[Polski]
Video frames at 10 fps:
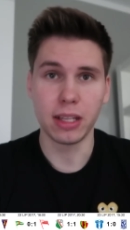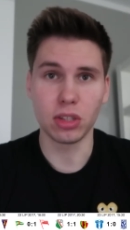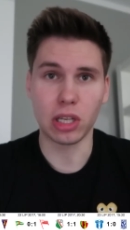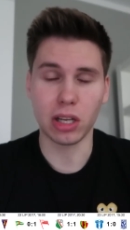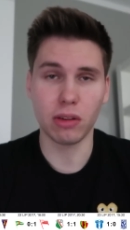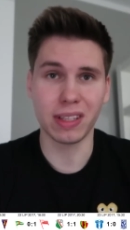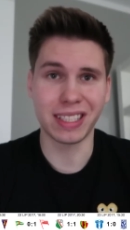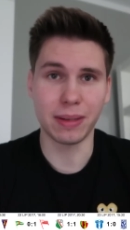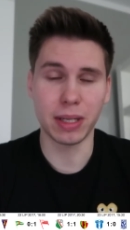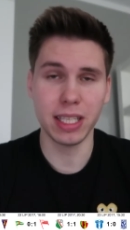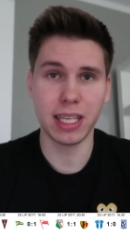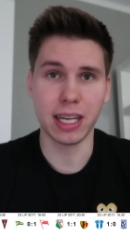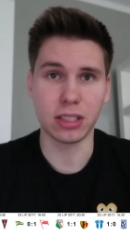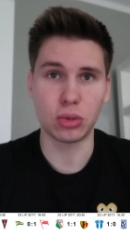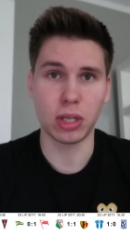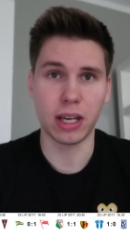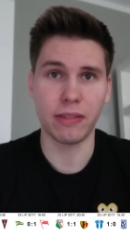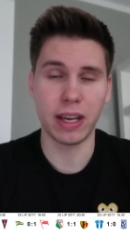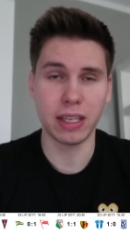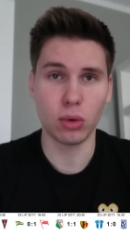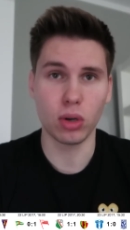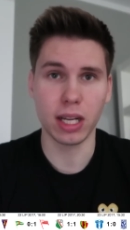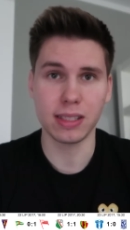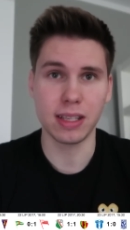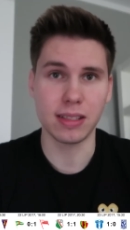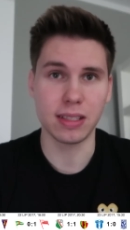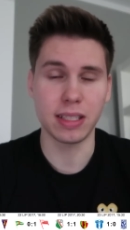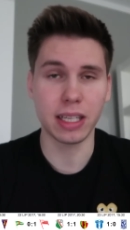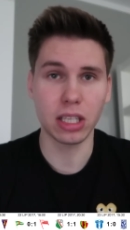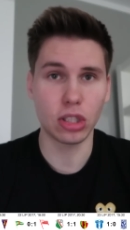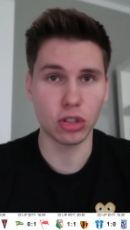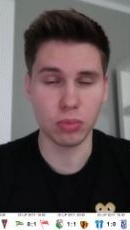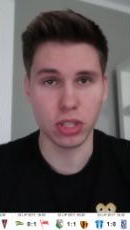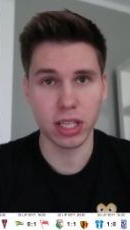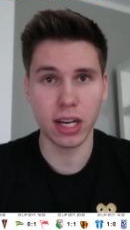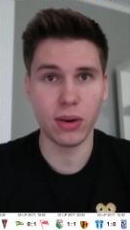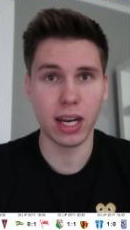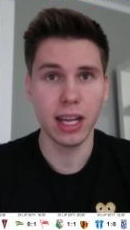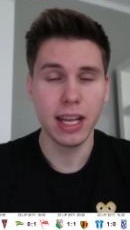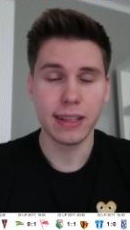do Krakowa Termalika, która na inaugurację z Jagiellonią przegrała,